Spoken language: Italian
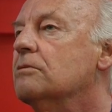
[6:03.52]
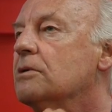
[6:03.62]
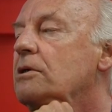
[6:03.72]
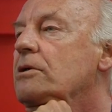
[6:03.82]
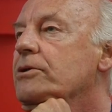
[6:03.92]

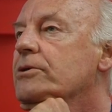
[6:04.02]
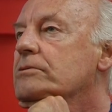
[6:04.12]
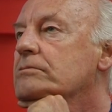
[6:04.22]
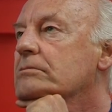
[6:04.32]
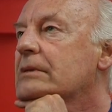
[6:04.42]
numero 8,
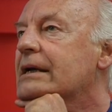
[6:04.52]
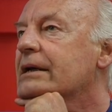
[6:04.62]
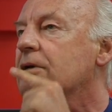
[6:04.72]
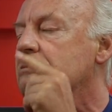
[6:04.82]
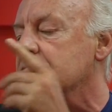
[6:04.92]
ma
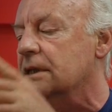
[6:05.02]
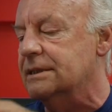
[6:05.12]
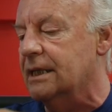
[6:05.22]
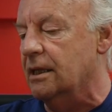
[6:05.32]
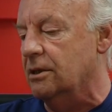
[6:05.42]
era un
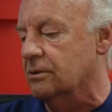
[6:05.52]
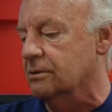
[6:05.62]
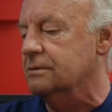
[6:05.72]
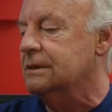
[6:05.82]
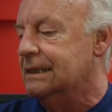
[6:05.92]

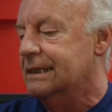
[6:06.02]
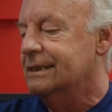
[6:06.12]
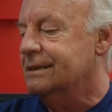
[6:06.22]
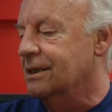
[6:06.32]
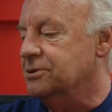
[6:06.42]
disegno
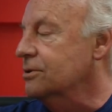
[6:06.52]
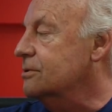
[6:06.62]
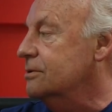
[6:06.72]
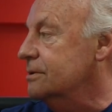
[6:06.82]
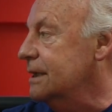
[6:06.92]
del
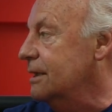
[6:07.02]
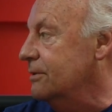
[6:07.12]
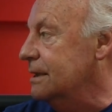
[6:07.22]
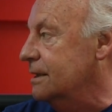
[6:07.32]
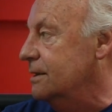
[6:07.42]
gioco
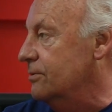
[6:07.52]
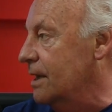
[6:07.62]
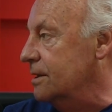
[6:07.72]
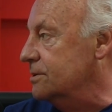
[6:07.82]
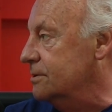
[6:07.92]
interamente
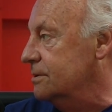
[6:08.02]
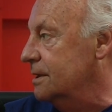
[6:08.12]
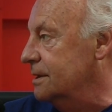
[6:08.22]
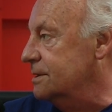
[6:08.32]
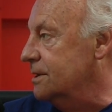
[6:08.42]
diverso
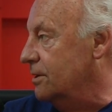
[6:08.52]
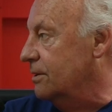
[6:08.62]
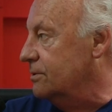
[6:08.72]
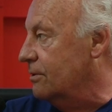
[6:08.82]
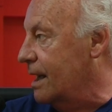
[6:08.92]
del disegno
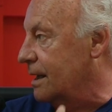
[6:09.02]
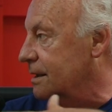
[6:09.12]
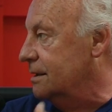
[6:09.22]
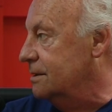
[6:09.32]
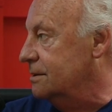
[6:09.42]

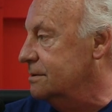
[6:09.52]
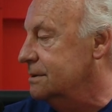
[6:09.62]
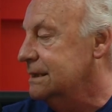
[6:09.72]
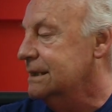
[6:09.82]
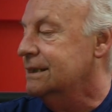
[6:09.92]
attuale,
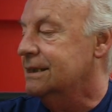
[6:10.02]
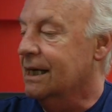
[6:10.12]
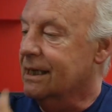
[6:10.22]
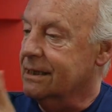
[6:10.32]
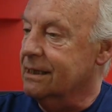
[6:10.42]
no? e
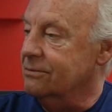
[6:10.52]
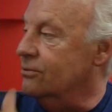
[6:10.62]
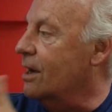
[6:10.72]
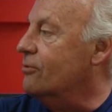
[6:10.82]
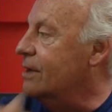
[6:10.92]
anche il
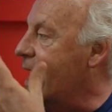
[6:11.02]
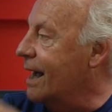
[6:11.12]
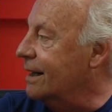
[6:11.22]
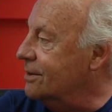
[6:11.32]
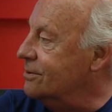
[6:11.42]

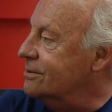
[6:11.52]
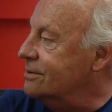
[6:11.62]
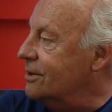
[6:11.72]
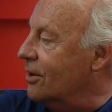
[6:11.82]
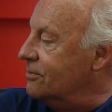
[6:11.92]
vocabolario,
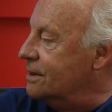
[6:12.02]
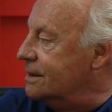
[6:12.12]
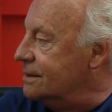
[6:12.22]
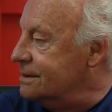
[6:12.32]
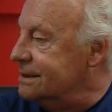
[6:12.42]
il nome
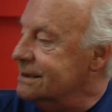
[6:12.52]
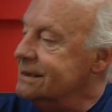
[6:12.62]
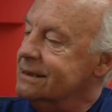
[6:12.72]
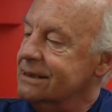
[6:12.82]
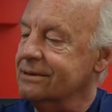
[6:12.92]

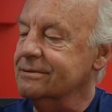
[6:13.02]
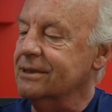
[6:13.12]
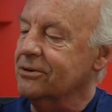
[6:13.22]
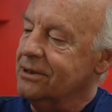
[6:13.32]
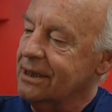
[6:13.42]

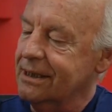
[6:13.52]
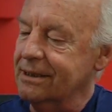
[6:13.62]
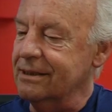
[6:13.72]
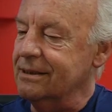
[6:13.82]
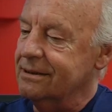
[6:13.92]
di
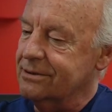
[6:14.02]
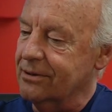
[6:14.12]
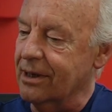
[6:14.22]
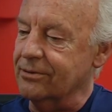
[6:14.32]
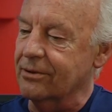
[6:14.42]
ogni
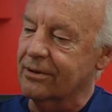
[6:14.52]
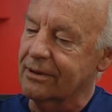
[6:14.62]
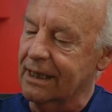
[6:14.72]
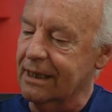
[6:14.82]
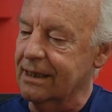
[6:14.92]

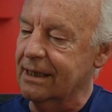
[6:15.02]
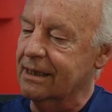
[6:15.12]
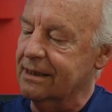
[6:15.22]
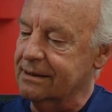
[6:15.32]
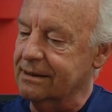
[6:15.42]
giocatore
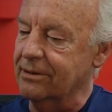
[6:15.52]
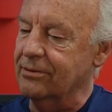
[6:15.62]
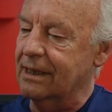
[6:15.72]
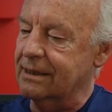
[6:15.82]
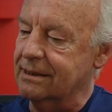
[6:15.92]
era
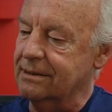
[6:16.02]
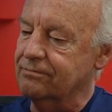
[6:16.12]
diverso.